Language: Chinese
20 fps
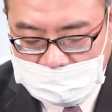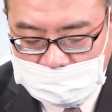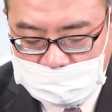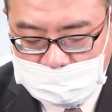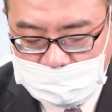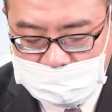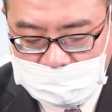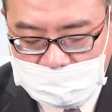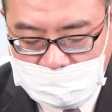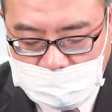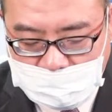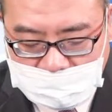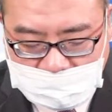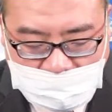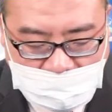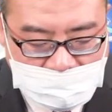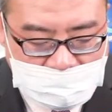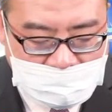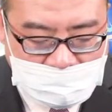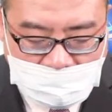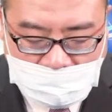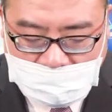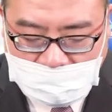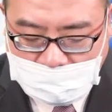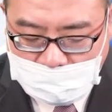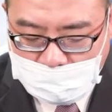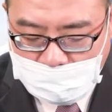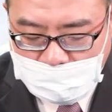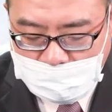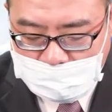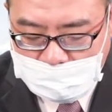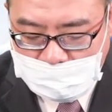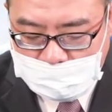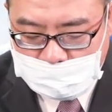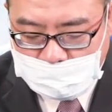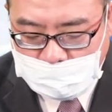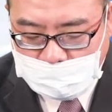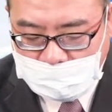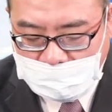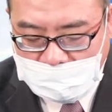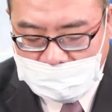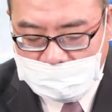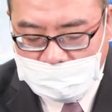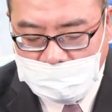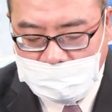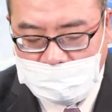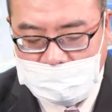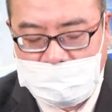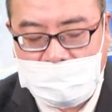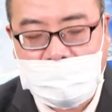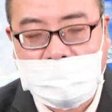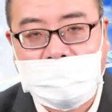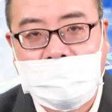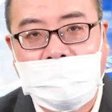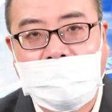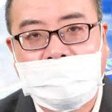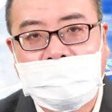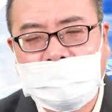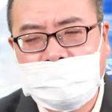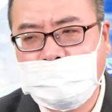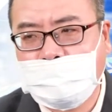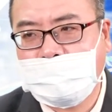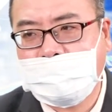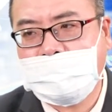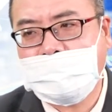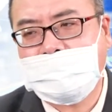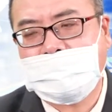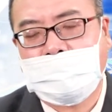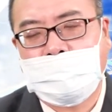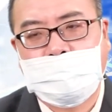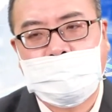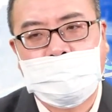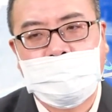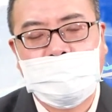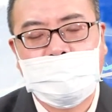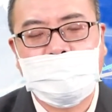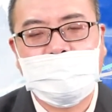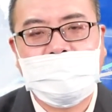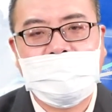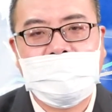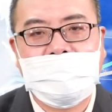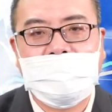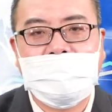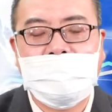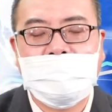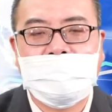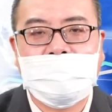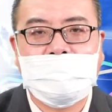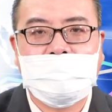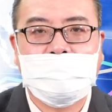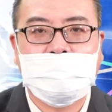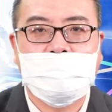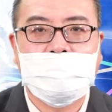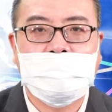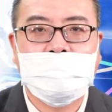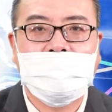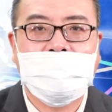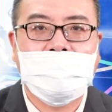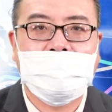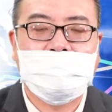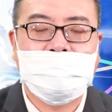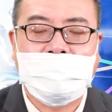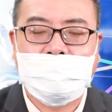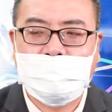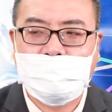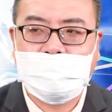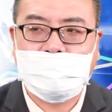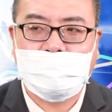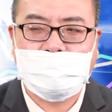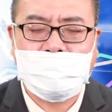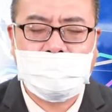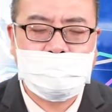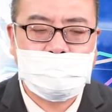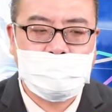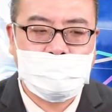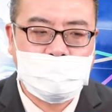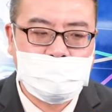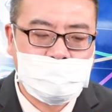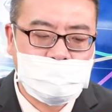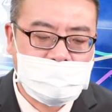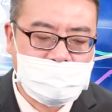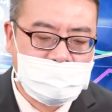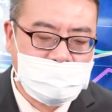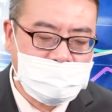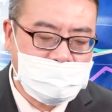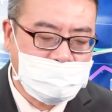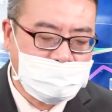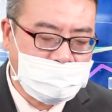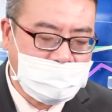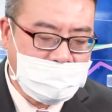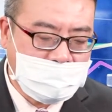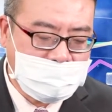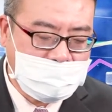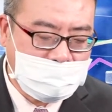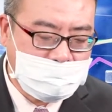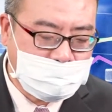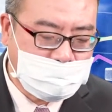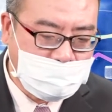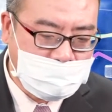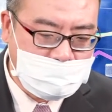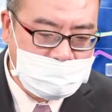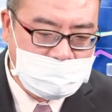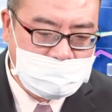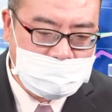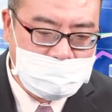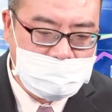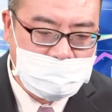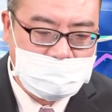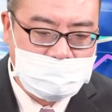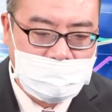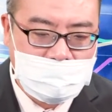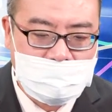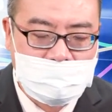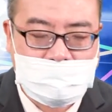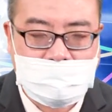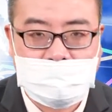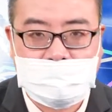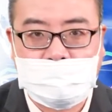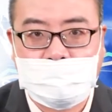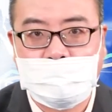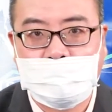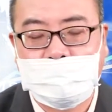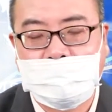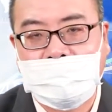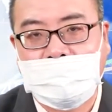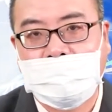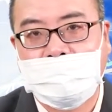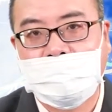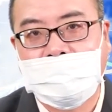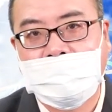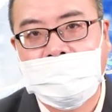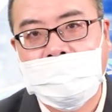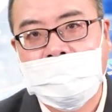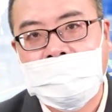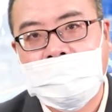不是我带赛的，我也没有去放空它啦。但是我至少不会去接那些股票嘛，我手上不会去持有，当下就不会持有那一些股票嘛。